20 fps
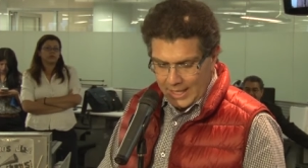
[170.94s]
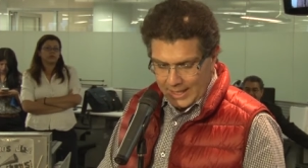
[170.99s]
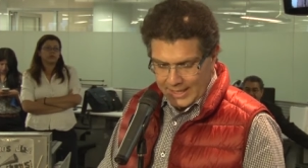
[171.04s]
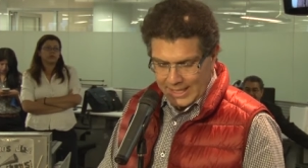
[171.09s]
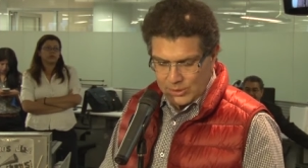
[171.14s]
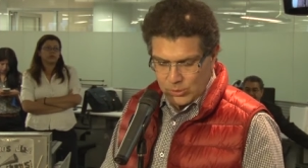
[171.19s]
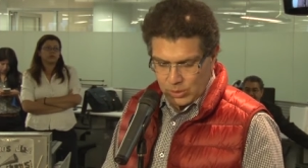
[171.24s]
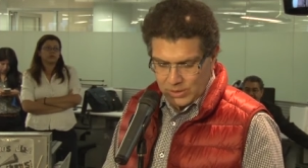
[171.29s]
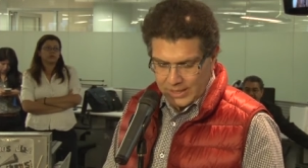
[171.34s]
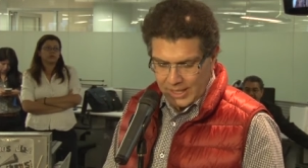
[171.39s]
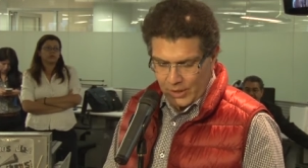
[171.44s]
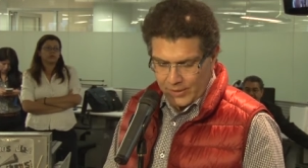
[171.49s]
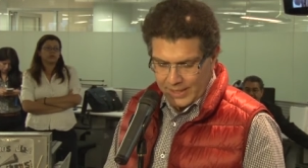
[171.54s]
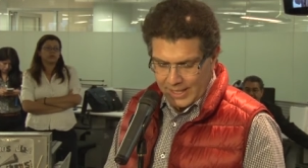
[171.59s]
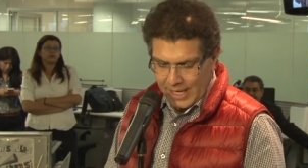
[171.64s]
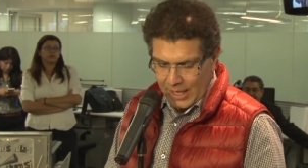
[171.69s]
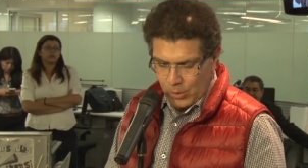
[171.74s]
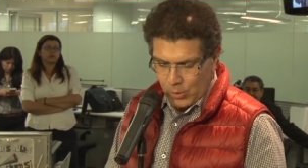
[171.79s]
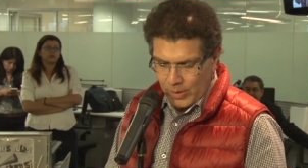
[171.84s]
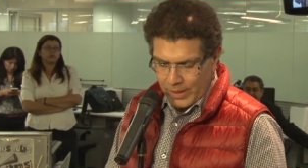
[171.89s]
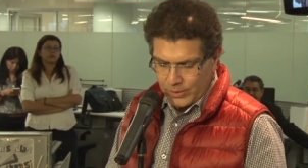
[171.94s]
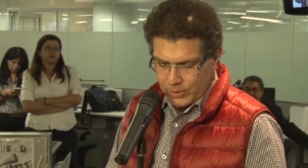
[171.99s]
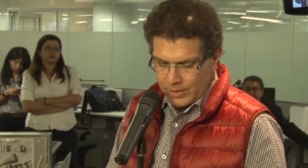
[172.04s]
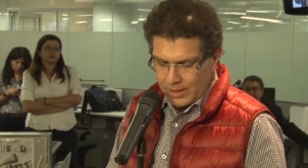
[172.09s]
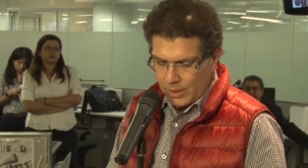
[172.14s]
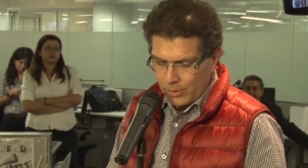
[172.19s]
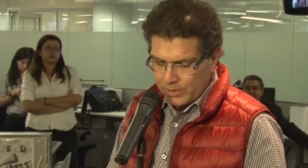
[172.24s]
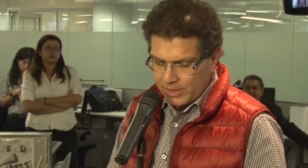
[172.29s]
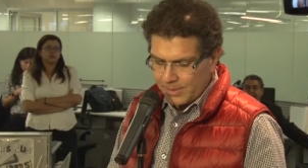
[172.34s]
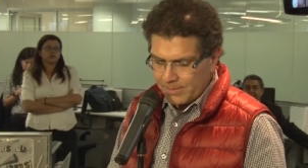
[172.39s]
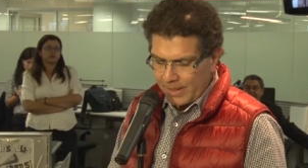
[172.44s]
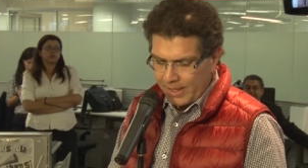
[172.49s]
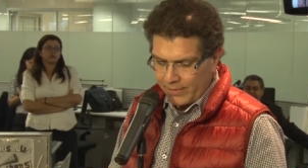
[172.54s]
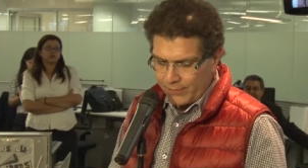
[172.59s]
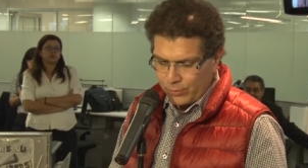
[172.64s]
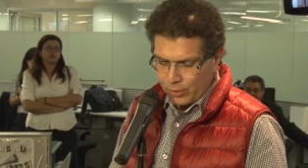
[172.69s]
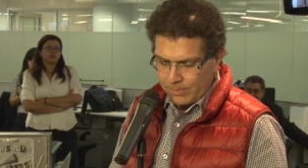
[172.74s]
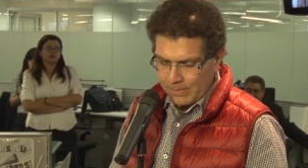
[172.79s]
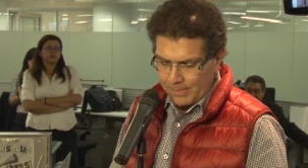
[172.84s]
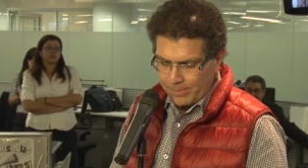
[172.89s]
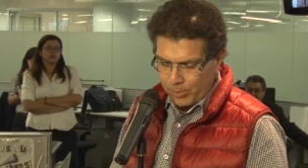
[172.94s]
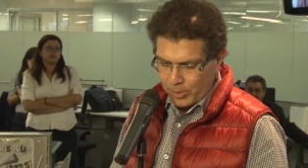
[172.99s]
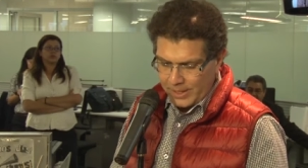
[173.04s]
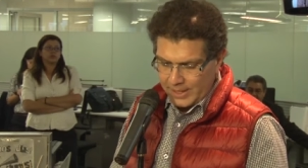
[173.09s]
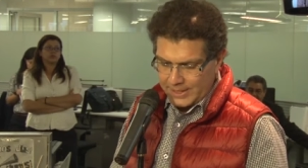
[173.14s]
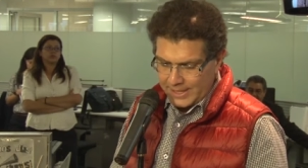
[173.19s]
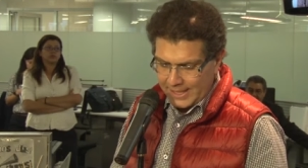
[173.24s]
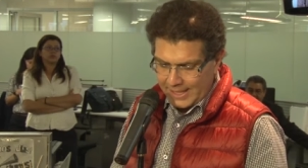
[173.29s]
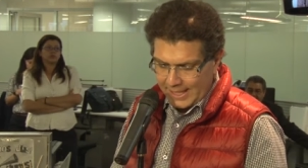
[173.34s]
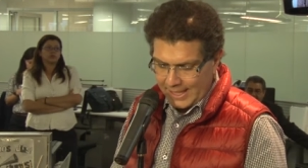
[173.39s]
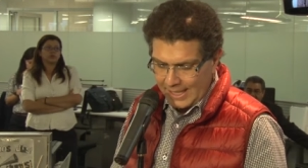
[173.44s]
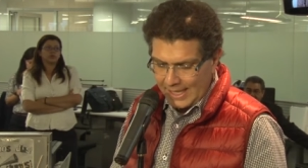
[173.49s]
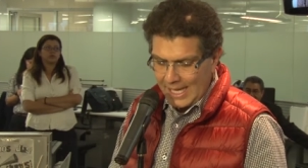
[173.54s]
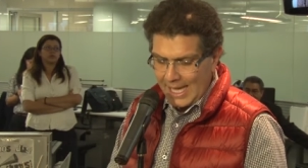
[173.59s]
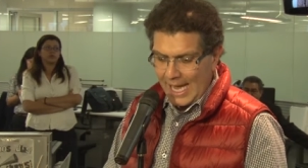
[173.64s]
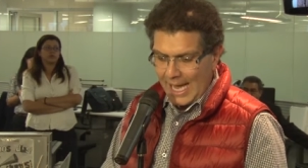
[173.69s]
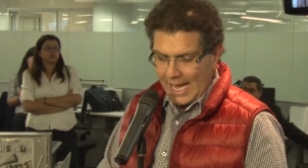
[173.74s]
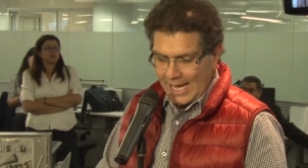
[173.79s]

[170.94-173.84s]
resultado del acuerdo de la última reforma política,